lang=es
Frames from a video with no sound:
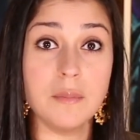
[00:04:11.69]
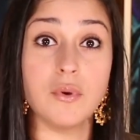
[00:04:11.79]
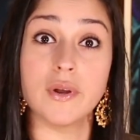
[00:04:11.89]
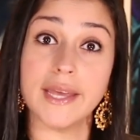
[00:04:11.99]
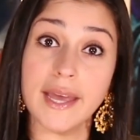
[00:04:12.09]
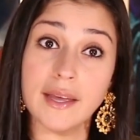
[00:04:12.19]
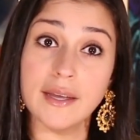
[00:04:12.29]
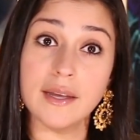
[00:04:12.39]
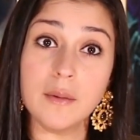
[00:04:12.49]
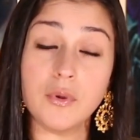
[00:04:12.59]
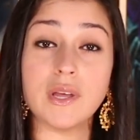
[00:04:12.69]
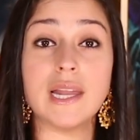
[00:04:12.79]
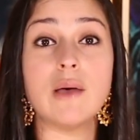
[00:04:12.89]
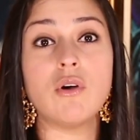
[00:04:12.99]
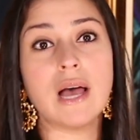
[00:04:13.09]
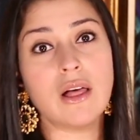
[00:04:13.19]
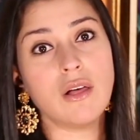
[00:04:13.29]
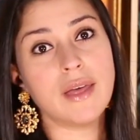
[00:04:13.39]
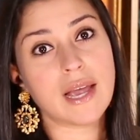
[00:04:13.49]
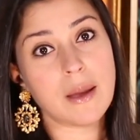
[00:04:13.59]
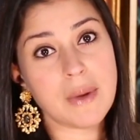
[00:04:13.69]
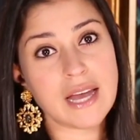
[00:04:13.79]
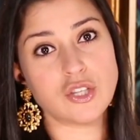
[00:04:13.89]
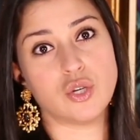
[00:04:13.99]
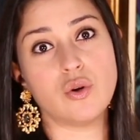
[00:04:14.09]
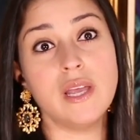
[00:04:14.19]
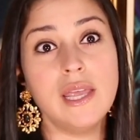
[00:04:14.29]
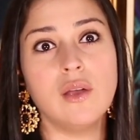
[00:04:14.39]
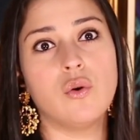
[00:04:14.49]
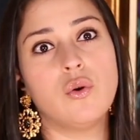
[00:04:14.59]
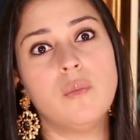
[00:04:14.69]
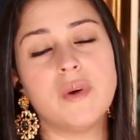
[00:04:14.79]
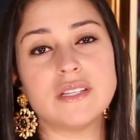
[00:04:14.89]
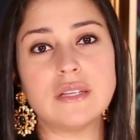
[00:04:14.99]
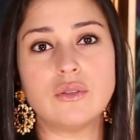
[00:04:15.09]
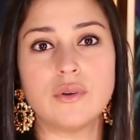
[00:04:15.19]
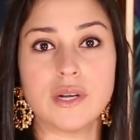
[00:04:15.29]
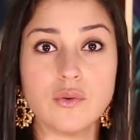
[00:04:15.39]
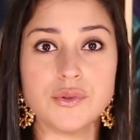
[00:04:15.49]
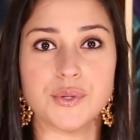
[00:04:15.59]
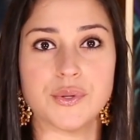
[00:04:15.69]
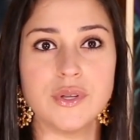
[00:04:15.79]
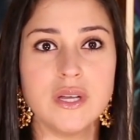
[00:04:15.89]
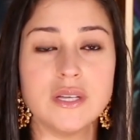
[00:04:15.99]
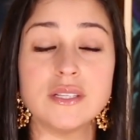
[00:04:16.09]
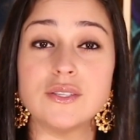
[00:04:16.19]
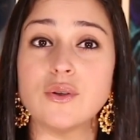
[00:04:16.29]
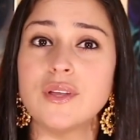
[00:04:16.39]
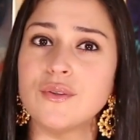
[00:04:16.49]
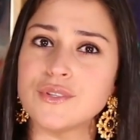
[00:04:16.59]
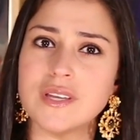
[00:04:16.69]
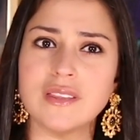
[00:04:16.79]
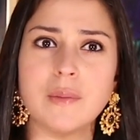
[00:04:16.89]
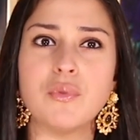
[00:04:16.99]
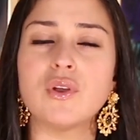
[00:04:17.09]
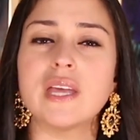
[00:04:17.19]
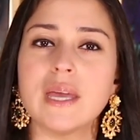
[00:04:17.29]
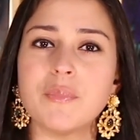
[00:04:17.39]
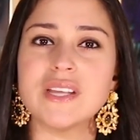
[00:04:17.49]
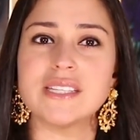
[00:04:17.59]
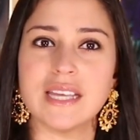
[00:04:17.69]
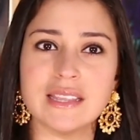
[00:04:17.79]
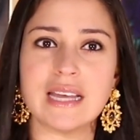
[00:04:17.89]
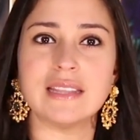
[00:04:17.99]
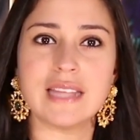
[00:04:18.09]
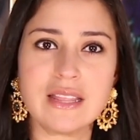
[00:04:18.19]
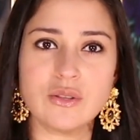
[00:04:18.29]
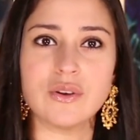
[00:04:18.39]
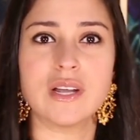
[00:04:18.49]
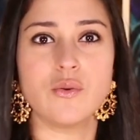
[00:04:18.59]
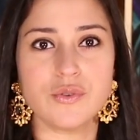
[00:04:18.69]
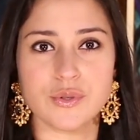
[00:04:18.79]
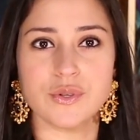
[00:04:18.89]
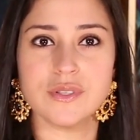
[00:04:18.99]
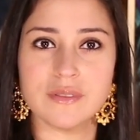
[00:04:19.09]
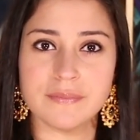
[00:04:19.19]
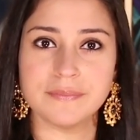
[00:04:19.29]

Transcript: ¿Por qué? Porque el abogado de Camacho, hijo, presentó un recurso. Si son inocentes, ¿por qué presentan tantos recursos?